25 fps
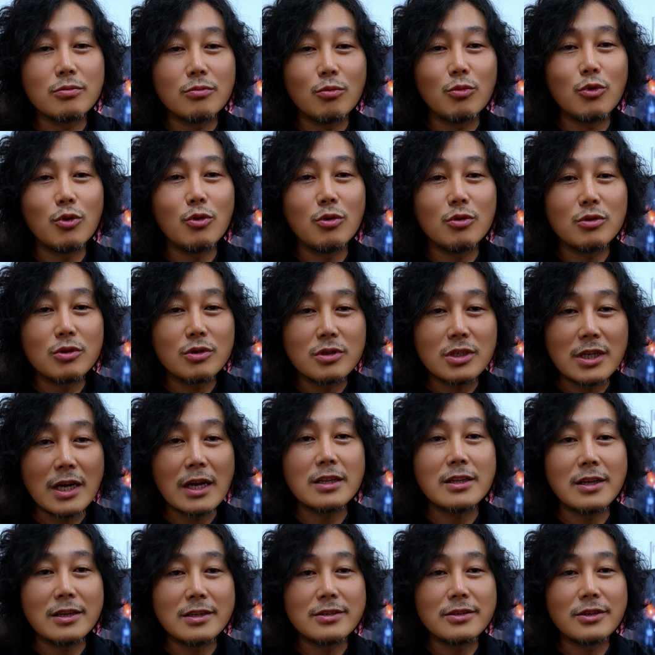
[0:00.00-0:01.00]

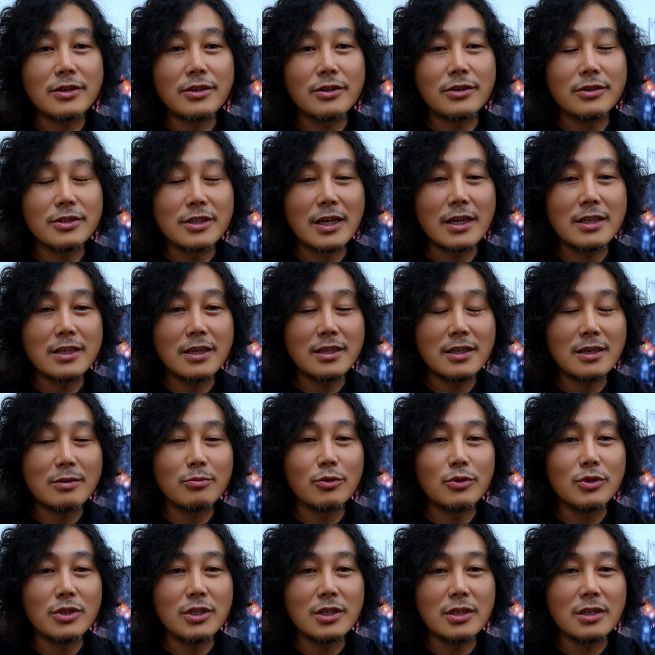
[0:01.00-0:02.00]
뭐잘 됐어요. 잘 되다
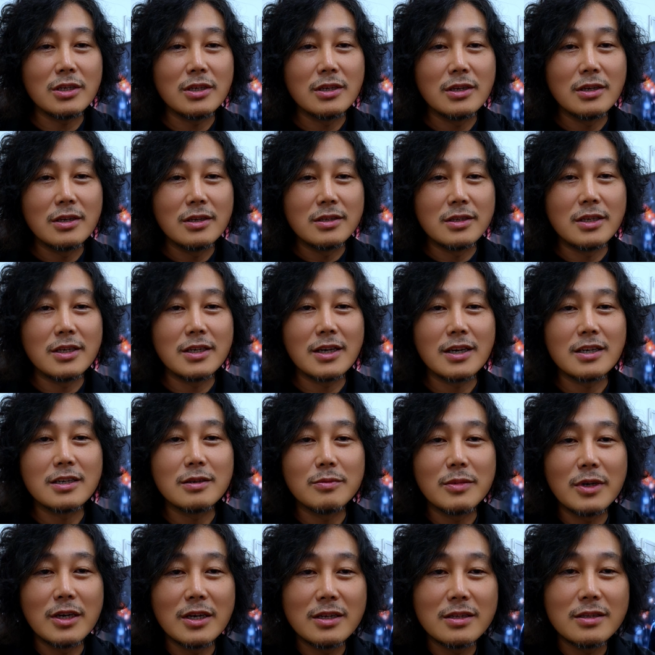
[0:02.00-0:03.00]
보니 제가
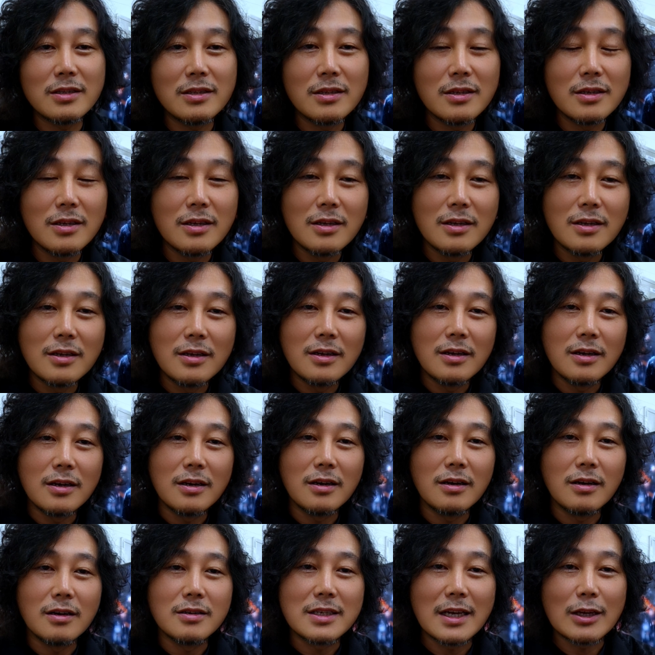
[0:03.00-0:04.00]
그만
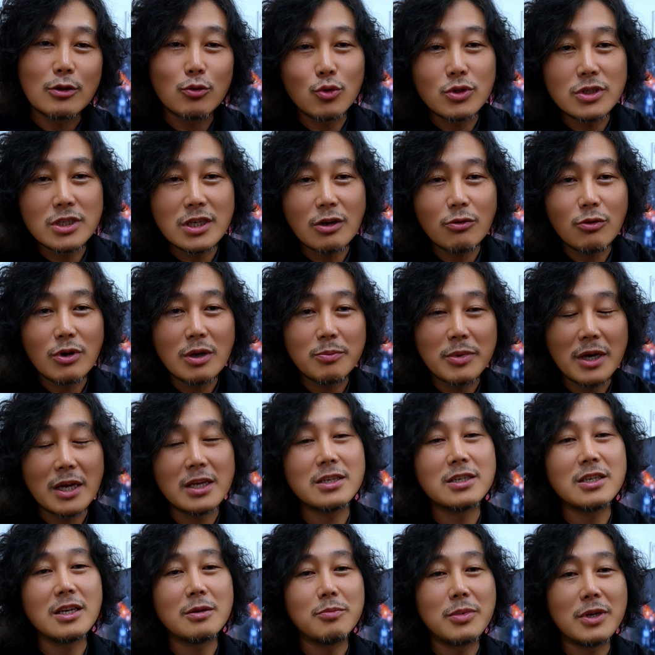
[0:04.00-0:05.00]
어, 자동차와
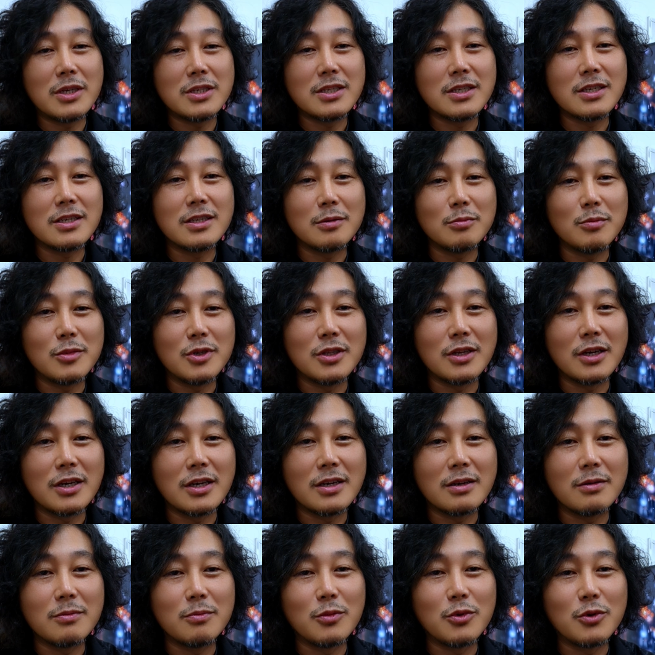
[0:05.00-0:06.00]
바이크에 빠지게 됩니다.